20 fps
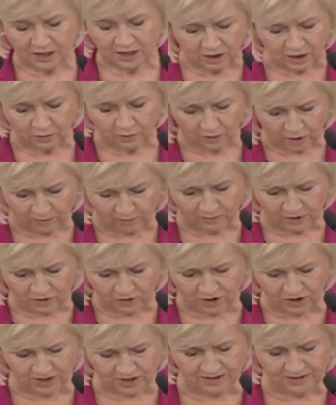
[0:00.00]

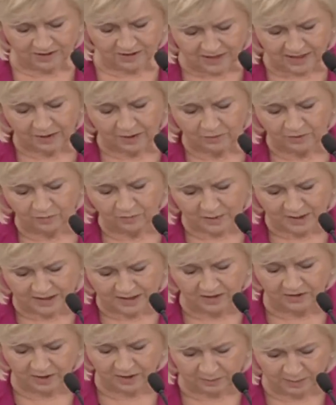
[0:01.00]
nieruchomości zostały
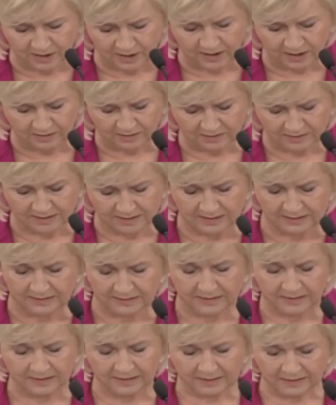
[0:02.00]
wpłacone pieniądze.
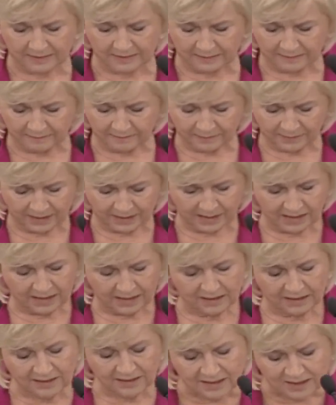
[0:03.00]

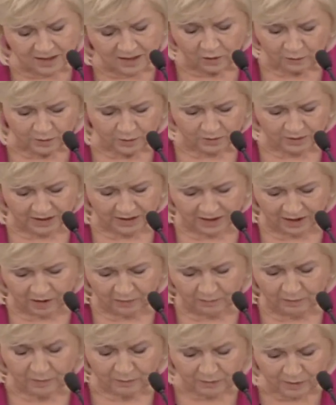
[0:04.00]
Nie zrobił
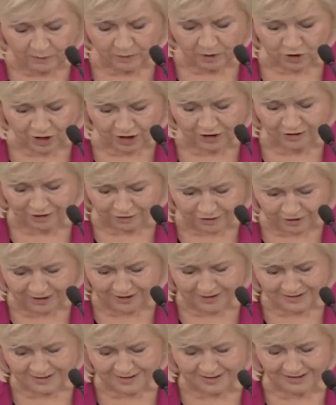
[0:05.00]
tego, pomimo że to
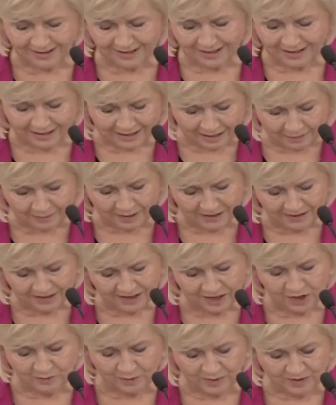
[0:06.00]
jest
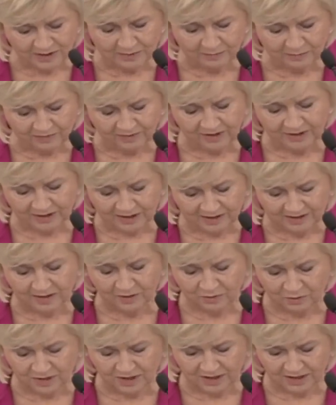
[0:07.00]
elementarz postępowania
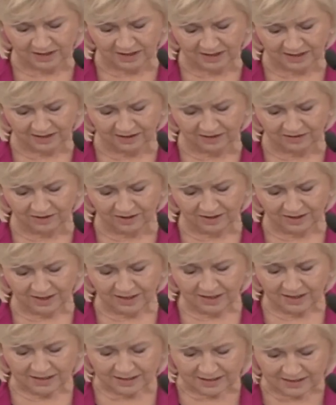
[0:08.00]
egzekucyjnego.
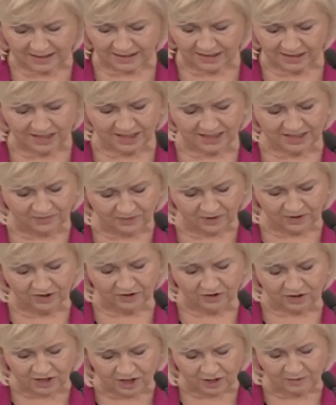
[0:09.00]
Sędzia
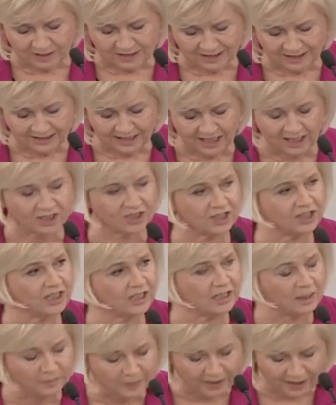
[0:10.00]
swojego działania także
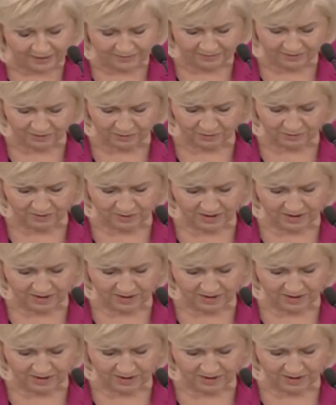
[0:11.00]
nie naprawił.